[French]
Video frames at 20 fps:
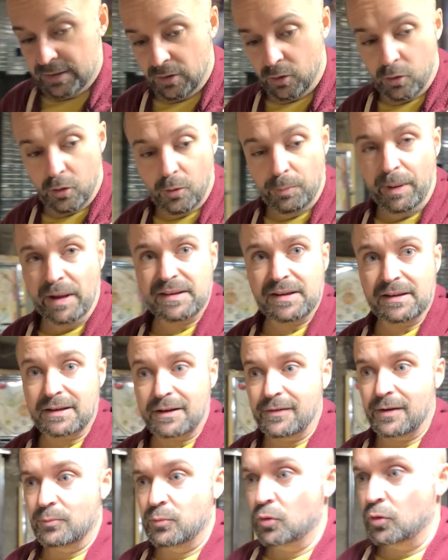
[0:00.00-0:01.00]
on, passe à
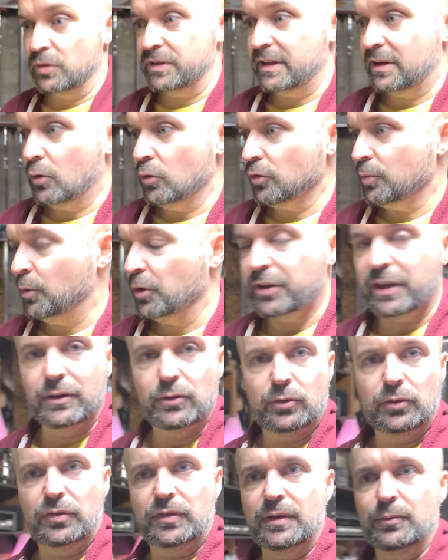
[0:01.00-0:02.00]
travers beaucoup, des grosses
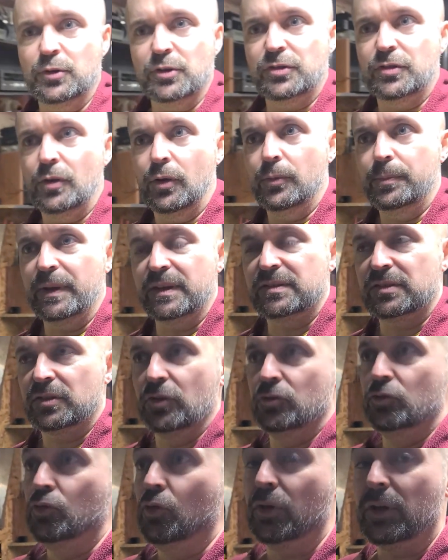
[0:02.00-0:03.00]
montagnes russes d'émotions parce
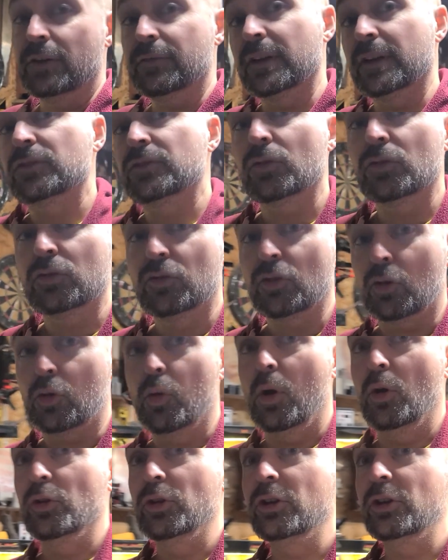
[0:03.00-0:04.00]
que nous, on avance sur,
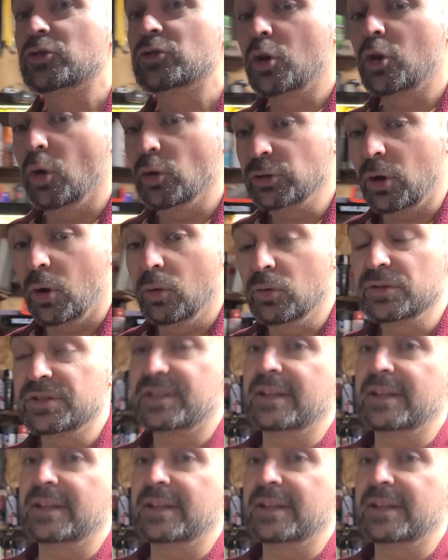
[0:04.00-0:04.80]
quoi on a du contrôle,